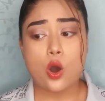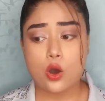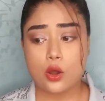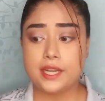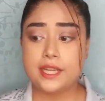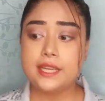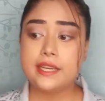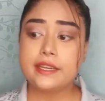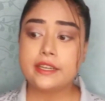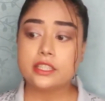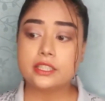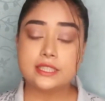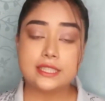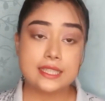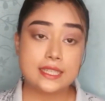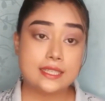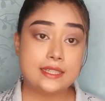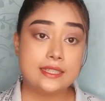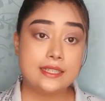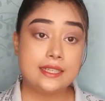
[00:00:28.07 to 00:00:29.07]
অনেক
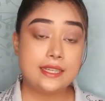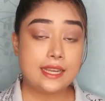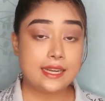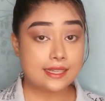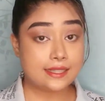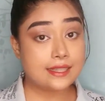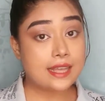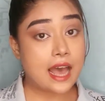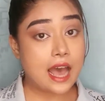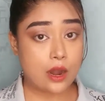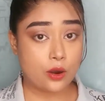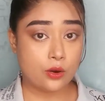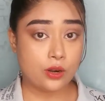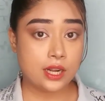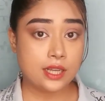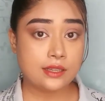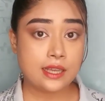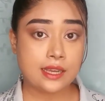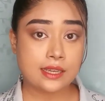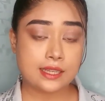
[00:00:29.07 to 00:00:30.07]
ছেলেদেরই এটা
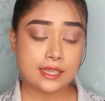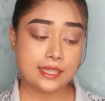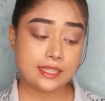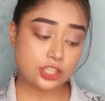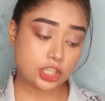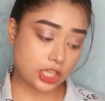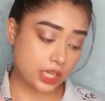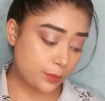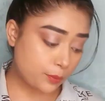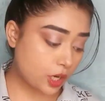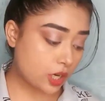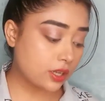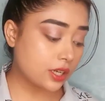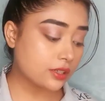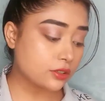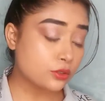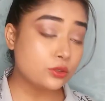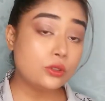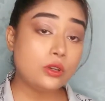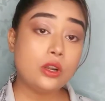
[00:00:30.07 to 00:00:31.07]
ধারণা থাকে যে
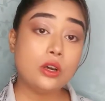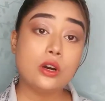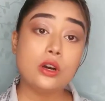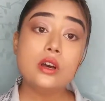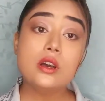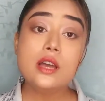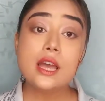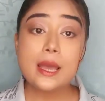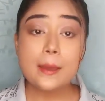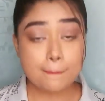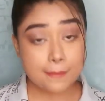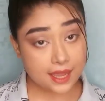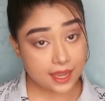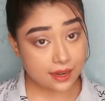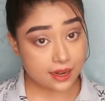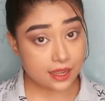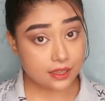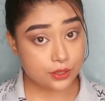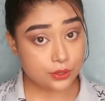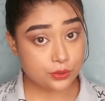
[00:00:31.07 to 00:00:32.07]
প্রোডাক্টগুলো
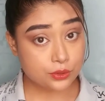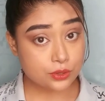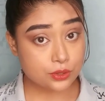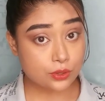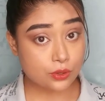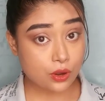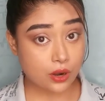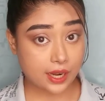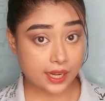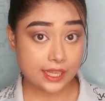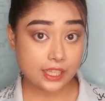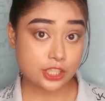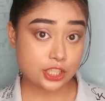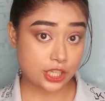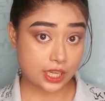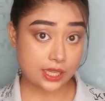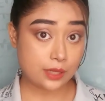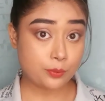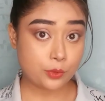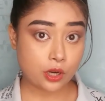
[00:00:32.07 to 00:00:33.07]
মেয়েরা ইউজ করে
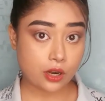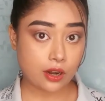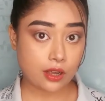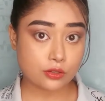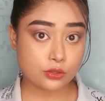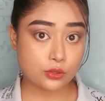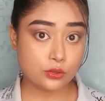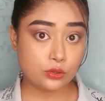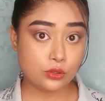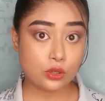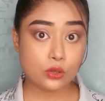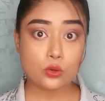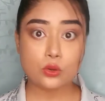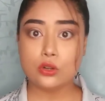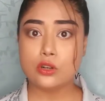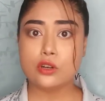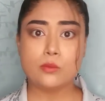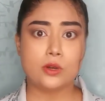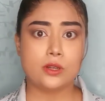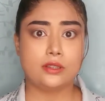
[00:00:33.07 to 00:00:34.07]
সেই প্রোডাক্টগুলো
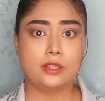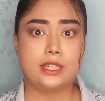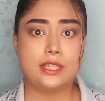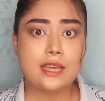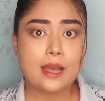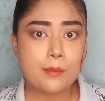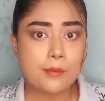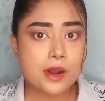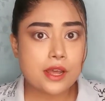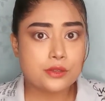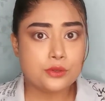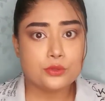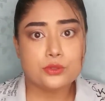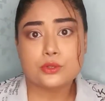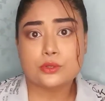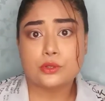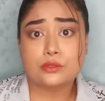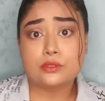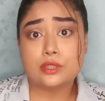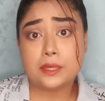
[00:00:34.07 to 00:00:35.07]
কোনো মতেই আমরা
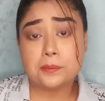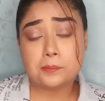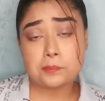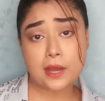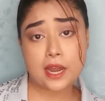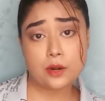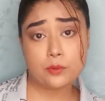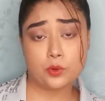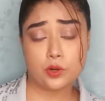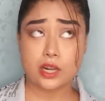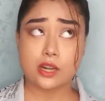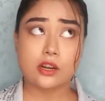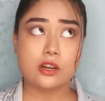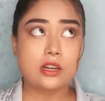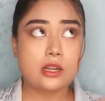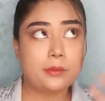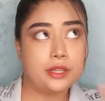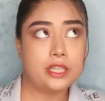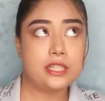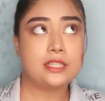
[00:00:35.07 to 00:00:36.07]
ইউজ করতে পারবো না
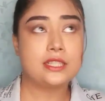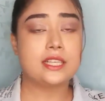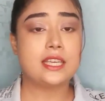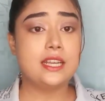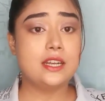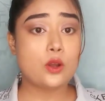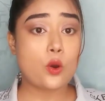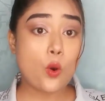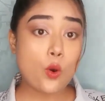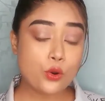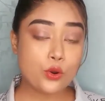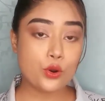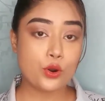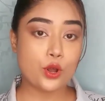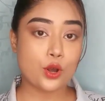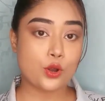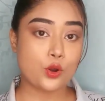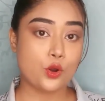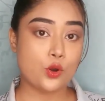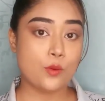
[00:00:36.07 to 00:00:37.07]
কারণ আমাদের স্কিন
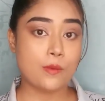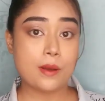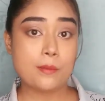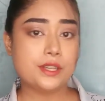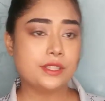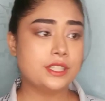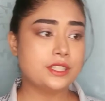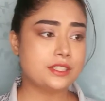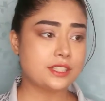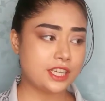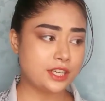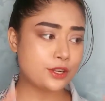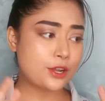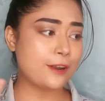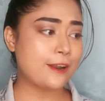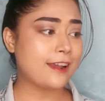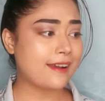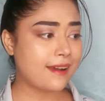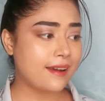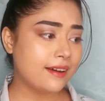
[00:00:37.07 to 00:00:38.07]
অন্যরকম আমাদের স্কিন
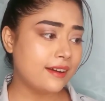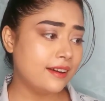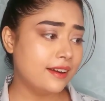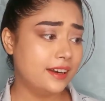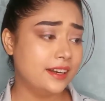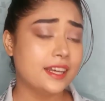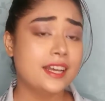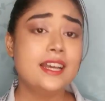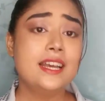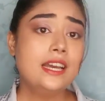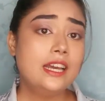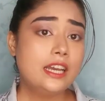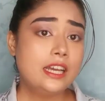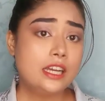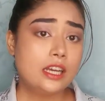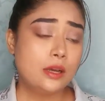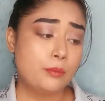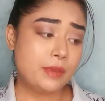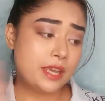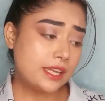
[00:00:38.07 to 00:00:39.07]
অনেক হার্ড
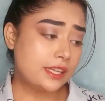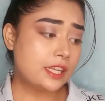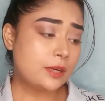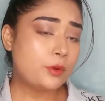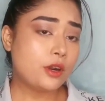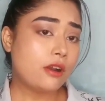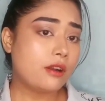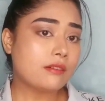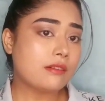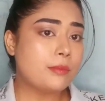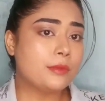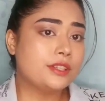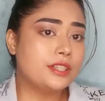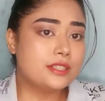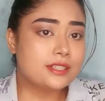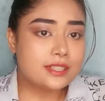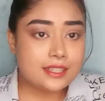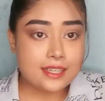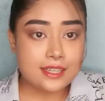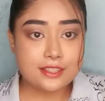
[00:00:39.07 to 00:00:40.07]
মেয়েদের প্রোডাক্ট
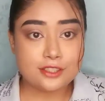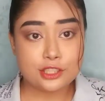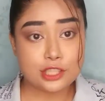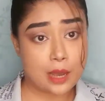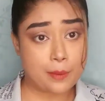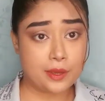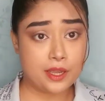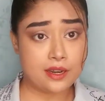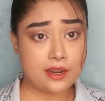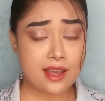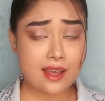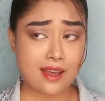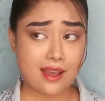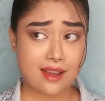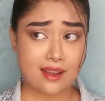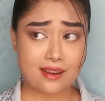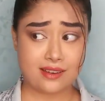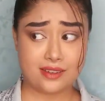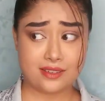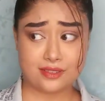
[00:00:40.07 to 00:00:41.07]
আমাদের স্কিনে যাবে না
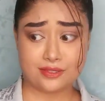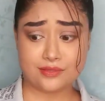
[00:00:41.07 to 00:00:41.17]
আর